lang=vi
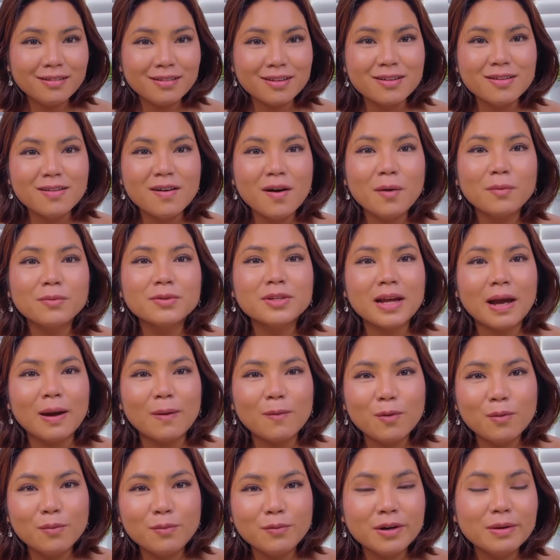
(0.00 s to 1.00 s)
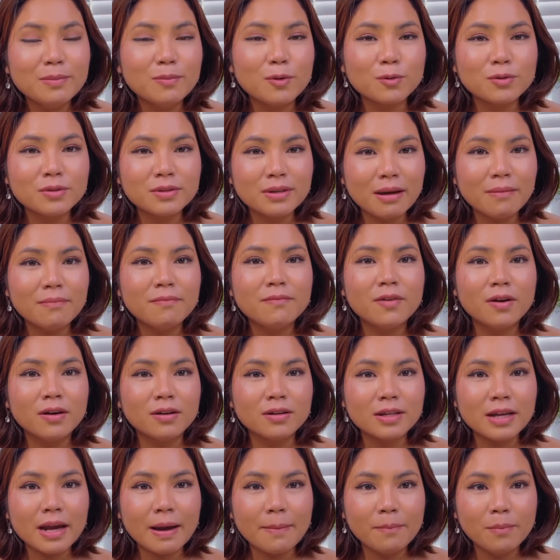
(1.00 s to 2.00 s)
tưởng ông xã của Mary một trăm
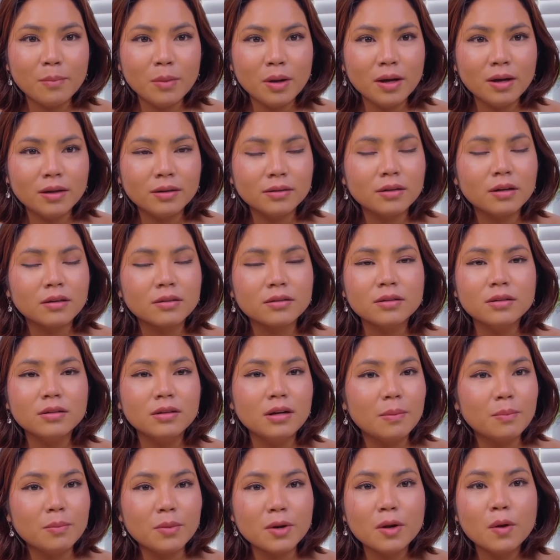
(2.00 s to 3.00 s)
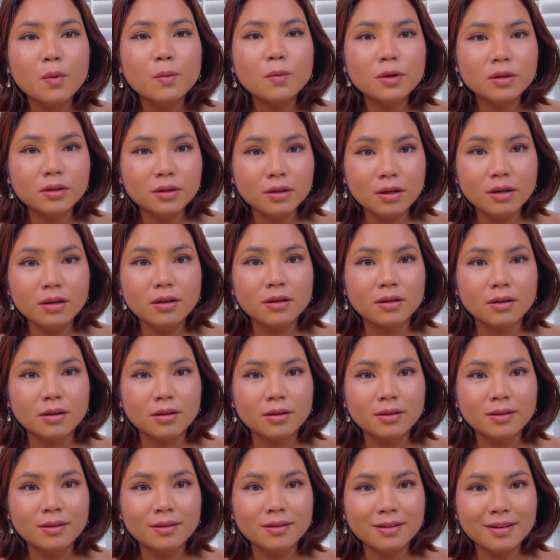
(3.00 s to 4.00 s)
phần trăm á thật sự là Mary không có tin
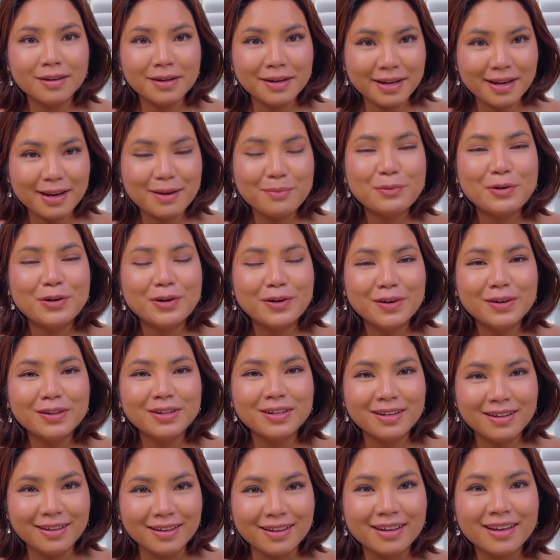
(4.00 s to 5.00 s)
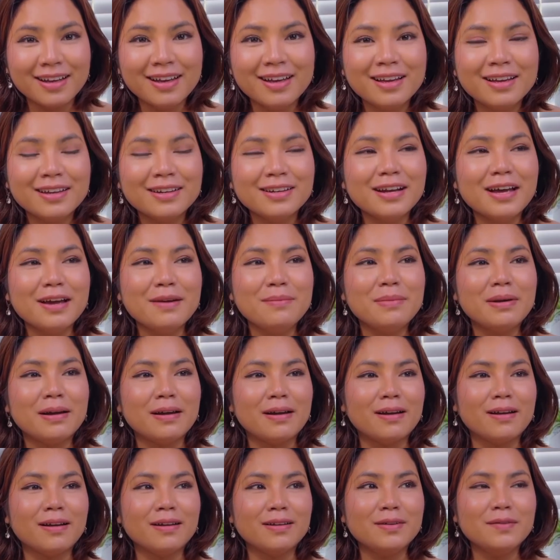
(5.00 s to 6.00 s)
cái này là Mary nói thiệt để
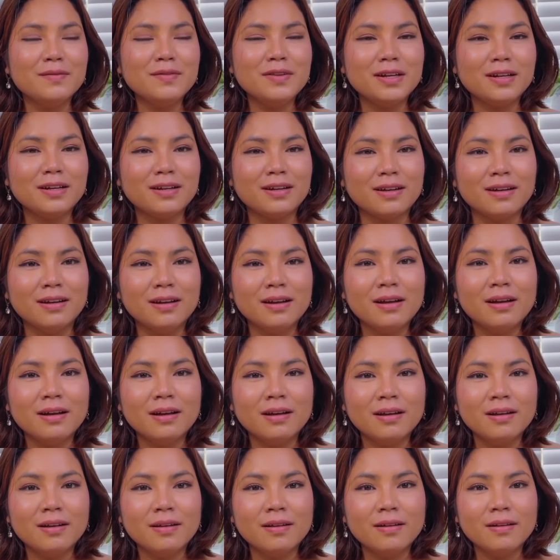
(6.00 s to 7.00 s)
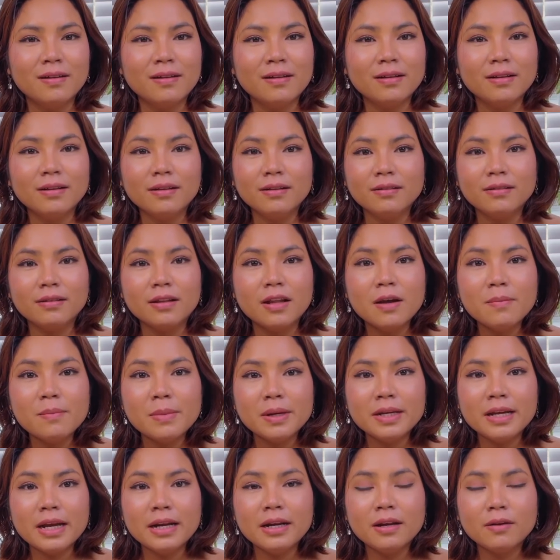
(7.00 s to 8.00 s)
mà giống như là nếu
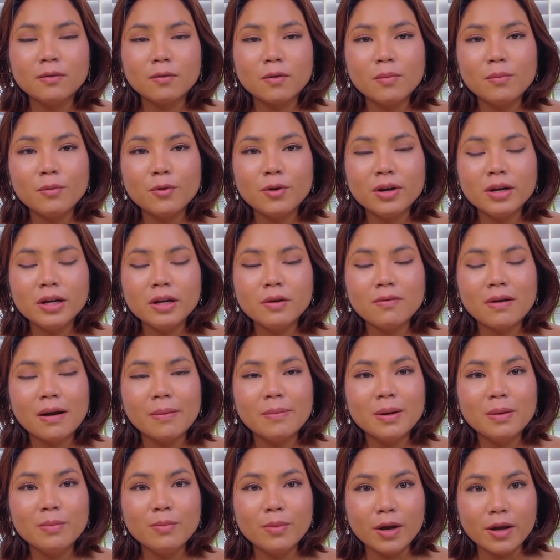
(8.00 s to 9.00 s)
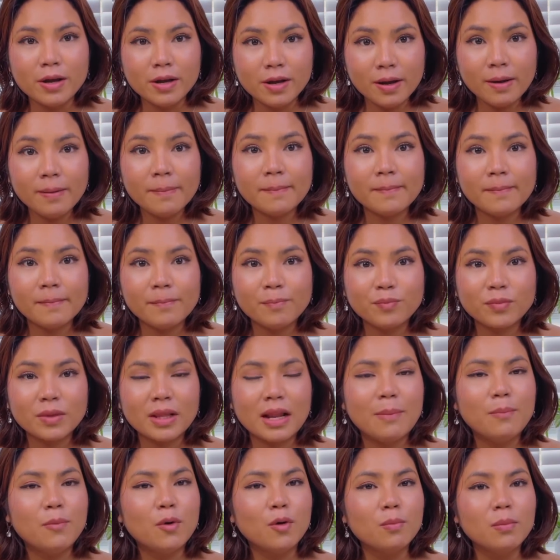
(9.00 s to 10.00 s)
mà gia đình của Mary đi qua bên Mỹ á
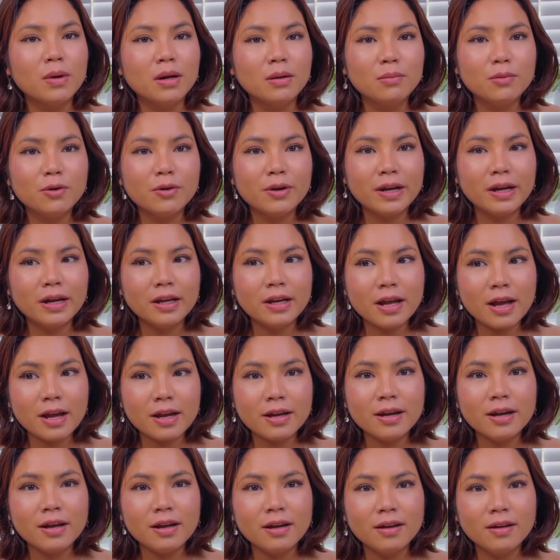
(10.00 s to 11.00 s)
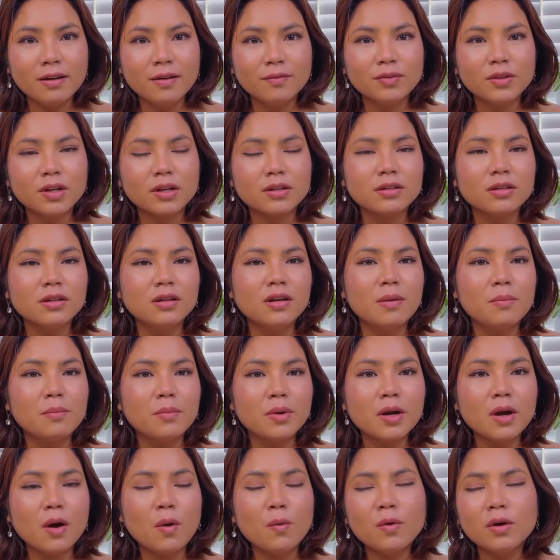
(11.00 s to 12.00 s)
là một mình Mary ở đây á thật sự là
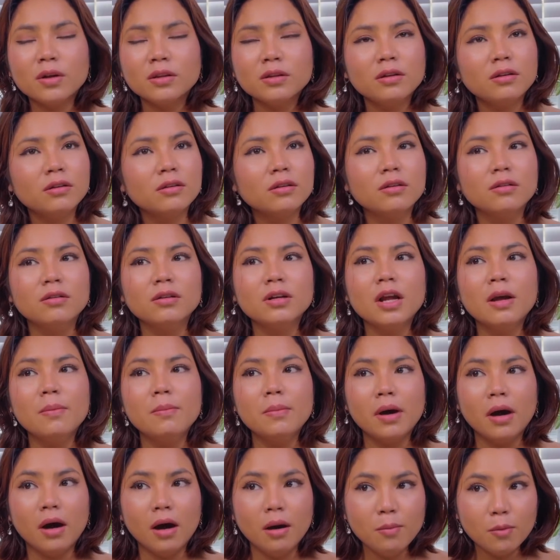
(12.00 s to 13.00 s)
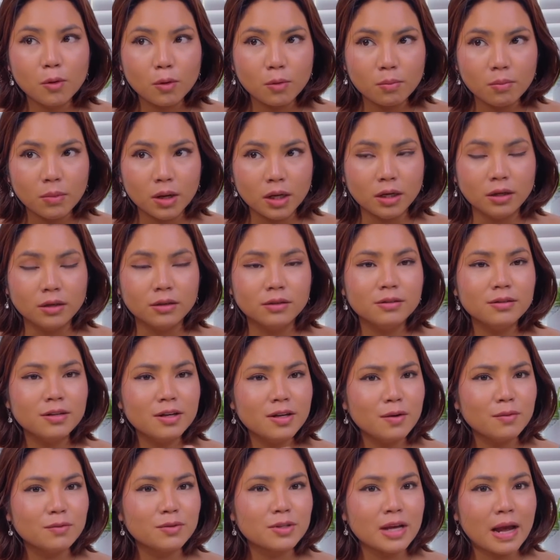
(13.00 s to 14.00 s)
Mary không có tin tưởng để mà ở một mình
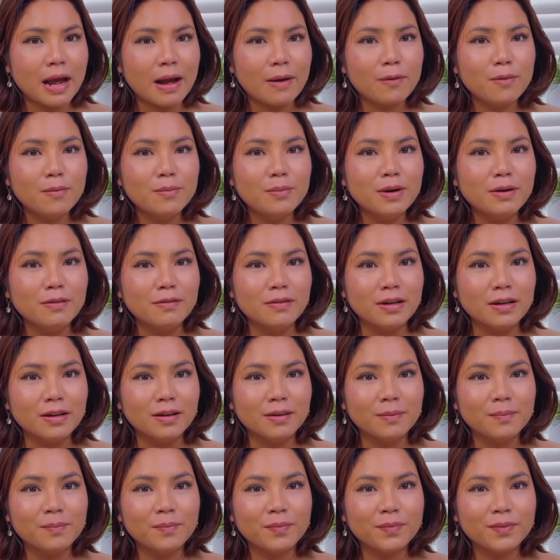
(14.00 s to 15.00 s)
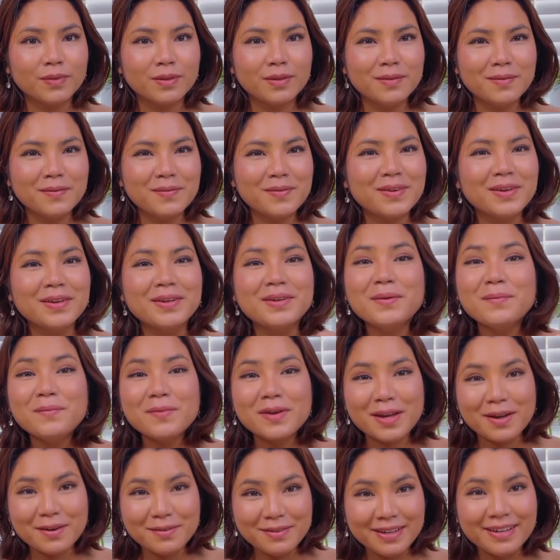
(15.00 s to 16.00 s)
với ông xã của Mary giống, giống
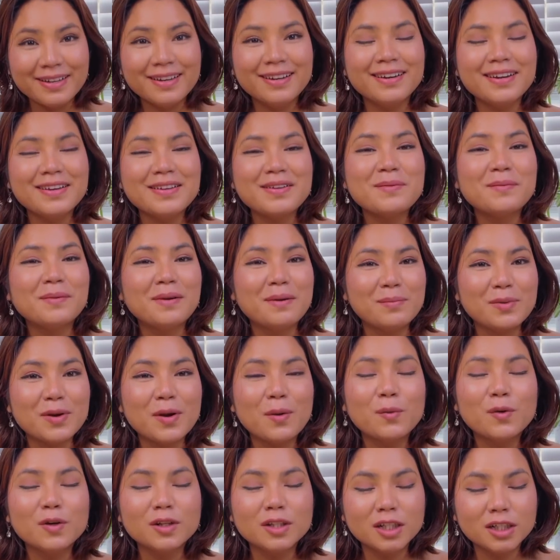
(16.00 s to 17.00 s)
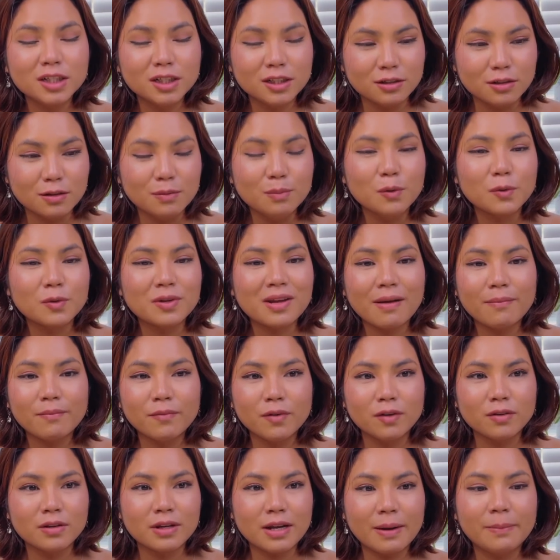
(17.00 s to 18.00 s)
kiểu gì đó nói chung là Mary không có tin tưởng một trăm
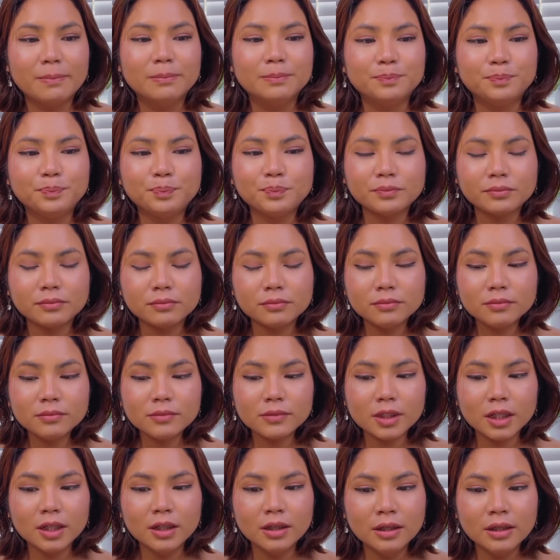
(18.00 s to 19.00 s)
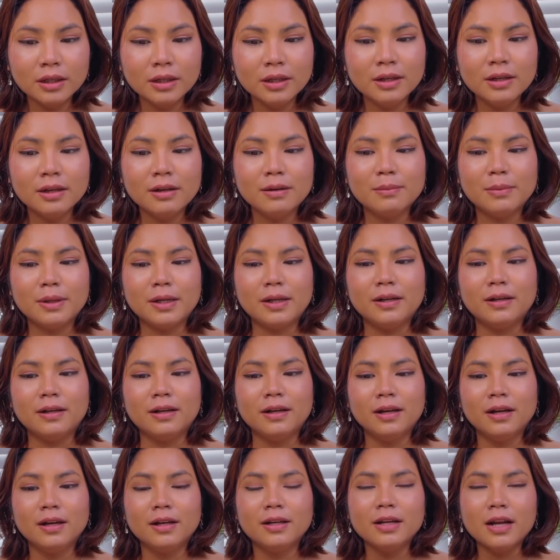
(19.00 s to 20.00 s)
phần trăm
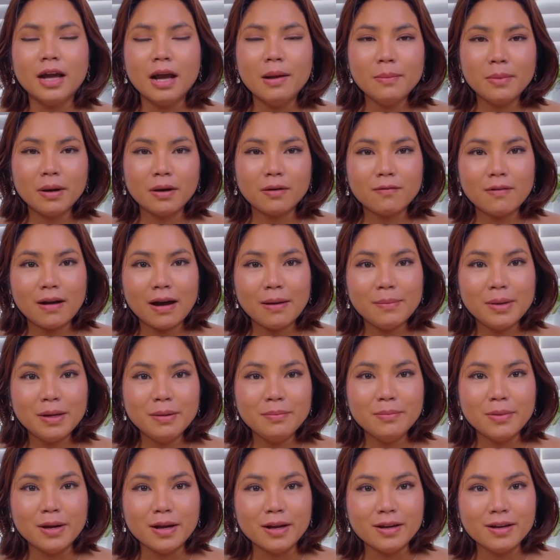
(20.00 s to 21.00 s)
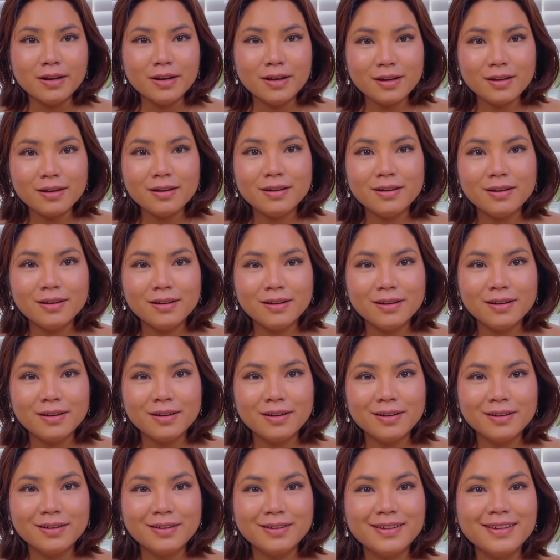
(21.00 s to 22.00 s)
mà để mà qua bên Mỹ á
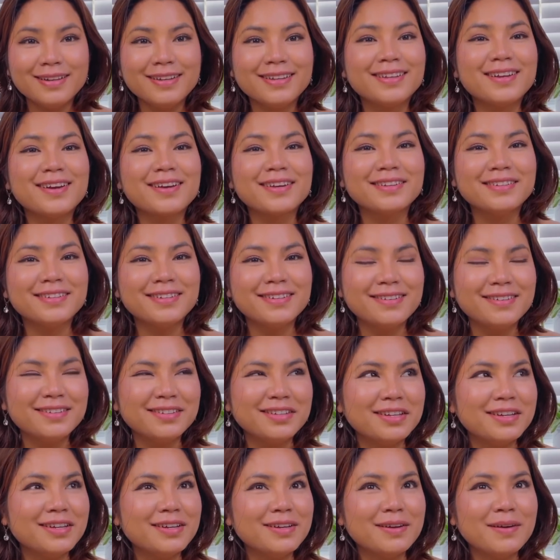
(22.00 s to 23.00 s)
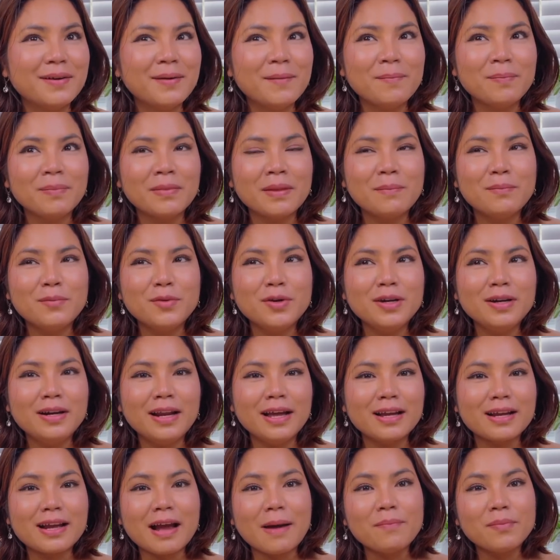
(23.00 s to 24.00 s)
thì thật sự thì Mary
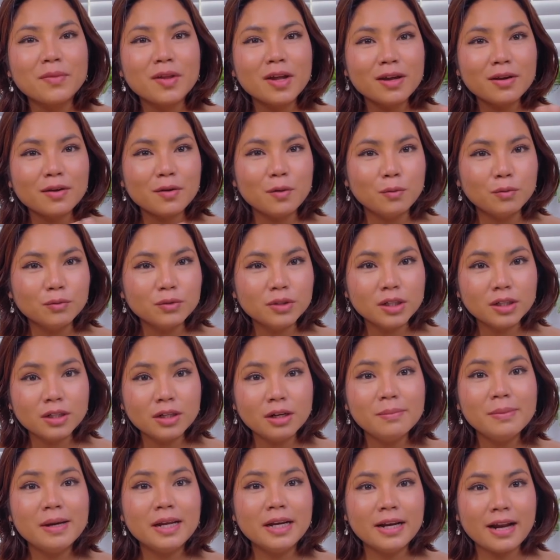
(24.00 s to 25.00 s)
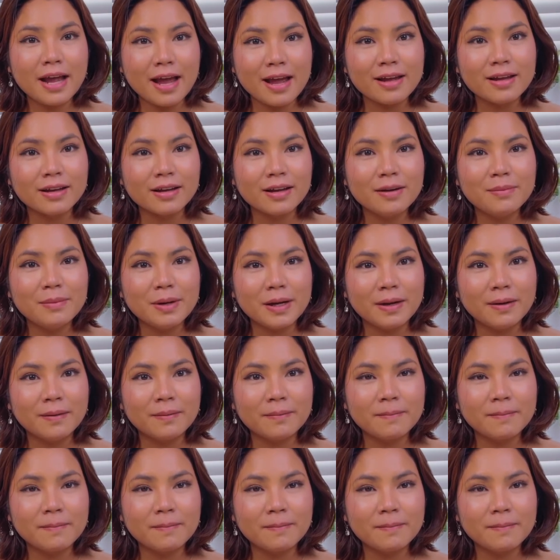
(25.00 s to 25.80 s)
lại cảm thấy cũng thích ở bên này các bạn